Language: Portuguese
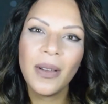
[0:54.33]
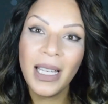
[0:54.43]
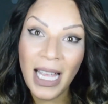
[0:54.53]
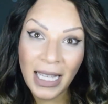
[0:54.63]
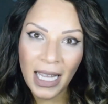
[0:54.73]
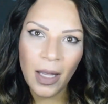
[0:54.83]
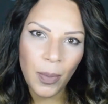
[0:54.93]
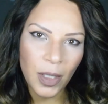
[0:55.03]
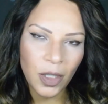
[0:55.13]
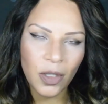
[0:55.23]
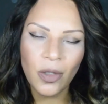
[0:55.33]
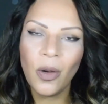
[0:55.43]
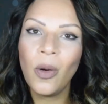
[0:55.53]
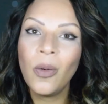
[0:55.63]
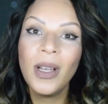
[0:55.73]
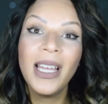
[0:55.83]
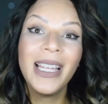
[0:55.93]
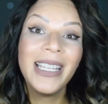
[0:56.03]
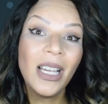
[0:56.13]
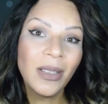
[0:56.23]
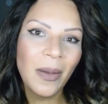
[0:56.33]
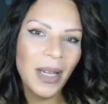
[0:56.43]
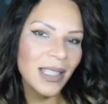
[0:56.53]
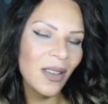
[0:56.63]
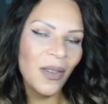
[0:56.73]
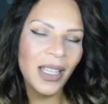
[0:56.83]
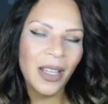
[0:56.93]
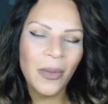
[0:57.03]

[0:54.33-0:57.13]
Ele é da RPG Show, não tem mais à venda,